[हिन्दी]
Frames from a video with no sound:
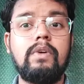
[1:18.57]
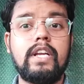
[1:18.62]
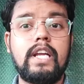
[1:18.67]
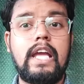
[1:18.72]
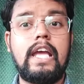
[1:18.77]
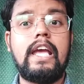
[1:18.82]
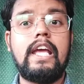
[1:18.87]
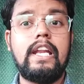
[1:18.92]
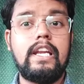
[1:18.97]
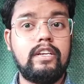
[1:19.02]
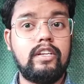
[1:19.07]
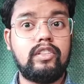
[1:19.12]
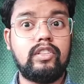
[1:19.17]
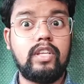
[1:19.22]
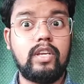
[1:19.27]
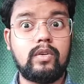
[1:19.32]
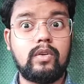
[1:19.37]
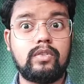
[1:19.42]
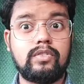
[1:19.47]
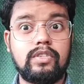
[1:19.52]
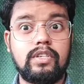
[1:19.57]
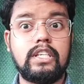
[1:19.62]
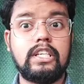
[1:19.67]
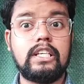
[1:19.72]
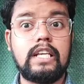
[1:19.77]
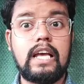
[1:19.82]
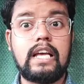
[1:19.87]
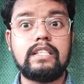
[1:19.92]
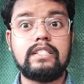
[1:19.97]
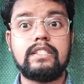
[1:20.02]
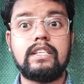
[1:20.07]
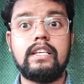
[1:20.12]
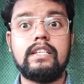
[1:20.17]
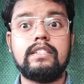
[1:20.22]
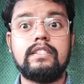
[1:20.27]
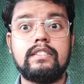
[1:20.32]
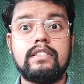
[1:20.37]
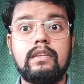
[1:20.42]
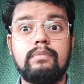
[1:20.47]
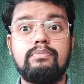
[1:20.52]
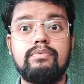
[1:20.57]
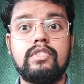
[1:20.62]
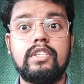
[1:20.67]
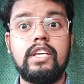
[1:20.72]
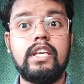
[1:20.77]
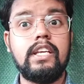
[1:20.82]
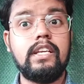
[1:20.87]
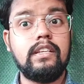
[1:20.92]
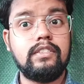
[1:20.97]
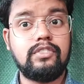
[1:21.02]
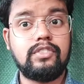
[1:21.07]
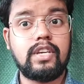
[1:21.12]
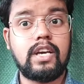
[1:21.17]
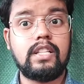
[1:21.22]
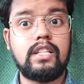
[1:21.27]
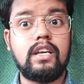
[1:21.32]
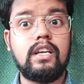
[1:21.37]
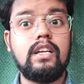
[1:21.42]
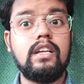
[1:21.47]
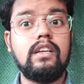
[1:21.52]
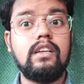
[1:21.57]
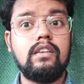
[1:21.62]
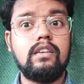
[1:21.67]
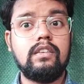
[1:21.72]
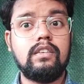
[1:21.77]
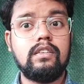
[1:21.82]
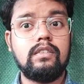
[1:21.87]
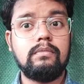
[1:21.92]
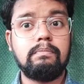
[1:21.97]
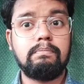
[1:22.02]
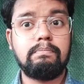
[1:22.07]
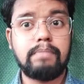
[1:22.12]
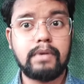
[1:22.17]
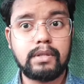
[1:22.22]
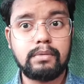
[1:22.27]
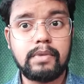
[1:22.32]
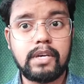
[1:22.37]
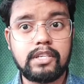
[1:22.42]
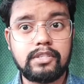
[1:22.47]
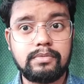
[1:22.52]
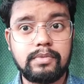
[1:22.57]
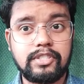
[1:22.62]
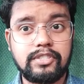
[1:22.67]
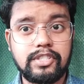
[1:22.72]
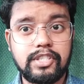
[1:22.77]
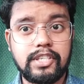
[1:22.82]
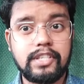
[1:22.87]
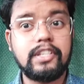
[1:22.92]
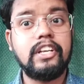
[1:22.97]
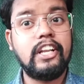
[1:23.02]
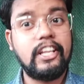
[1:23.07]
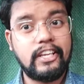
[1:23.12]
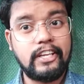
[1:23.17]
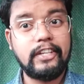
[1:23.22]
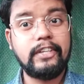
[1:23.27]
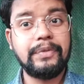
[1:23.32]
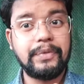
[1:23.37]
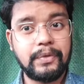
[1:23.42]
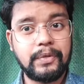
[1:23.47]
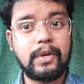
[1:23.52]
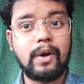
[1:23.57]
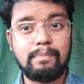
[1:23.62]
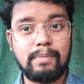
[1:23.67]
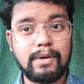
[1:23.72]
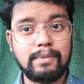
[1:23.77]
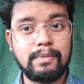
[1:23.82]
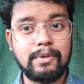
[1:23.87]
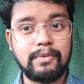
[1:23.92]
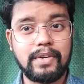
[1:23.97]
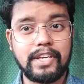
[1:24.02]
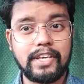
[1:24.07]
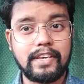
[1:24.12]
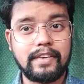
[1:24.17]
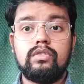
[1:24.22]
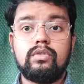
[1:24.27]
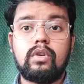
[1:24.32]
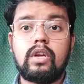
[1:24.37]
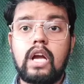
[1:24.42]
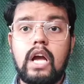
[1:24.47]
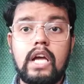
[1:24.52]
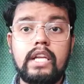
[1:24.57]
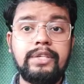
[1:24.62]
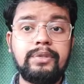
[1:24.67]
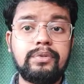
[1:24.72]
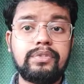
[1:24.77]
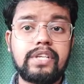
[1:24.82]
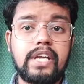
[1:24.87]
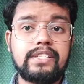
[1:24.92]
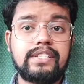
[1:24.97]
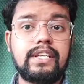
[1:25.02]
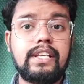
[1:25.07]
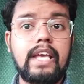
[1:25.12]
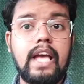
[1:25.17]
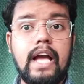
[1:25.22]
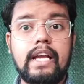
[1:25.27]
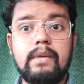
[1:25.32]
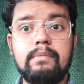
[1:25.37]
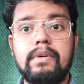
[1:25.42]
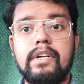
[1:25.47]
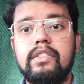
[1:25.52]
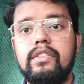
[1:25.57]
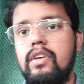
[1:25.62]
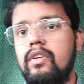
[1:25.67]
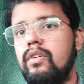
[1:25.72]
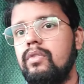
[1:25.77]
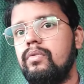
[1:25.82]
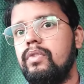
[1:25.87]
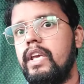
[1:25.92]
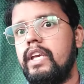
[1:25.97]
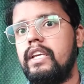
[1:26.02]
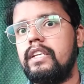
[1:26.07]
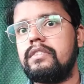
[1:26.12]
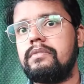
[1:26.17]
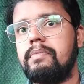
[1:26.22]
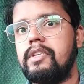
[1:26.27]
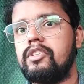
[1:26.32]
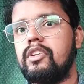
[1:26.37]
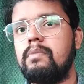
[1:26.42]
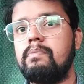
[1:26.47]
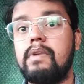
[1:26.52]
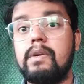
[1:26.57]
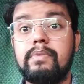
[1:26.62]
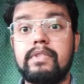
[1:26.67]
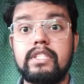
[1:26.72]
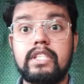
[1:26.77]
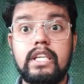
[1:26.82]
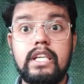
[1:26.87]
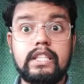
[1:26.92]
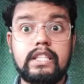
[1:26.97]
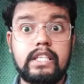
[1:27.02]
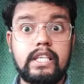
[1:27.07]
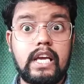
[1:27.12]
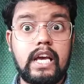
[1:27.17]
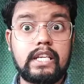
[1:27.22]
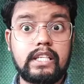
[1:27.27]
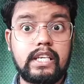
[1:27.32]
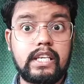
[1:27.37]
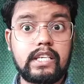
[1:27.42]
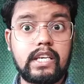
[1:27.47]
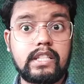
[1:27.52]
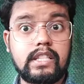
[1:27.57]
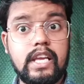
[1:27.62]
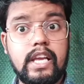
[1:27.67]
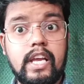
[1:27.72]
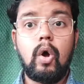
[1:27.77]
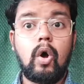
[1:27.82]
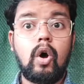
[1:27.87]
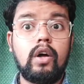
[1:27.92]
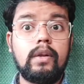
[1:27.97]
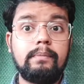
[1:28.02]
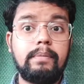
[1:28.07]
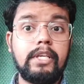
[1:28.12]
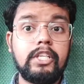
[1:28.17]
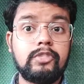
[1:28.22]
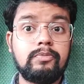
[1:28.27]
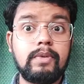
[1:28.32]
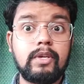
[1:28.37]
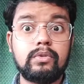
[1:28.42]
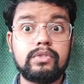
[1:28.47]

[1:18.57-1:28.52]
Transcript: ऊपर है ऋतिक रोशन क्लास के सबसे ज्यादा बदमाश बच्चे लेकिन टॉपर भी है तो कहानी कुछ ऐसे ही आगे बढ़ती है और उन्हें एक स्पेशल पर्पज के लिए तैयार किया जाता है और बीच